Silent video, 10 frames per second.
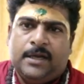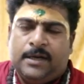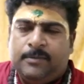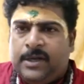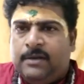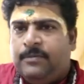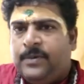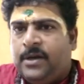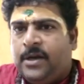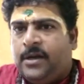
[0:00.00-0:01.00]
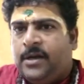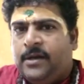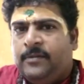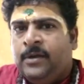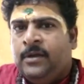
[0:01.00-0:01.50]
நானும்
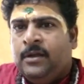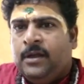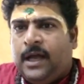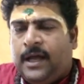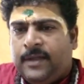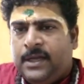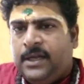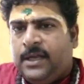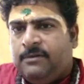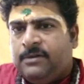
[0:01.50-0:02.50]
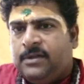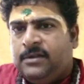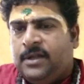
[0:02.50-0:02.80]
கேள்விப்பட்டிருக்கின்றேன் அதை நீங்கள் வந்து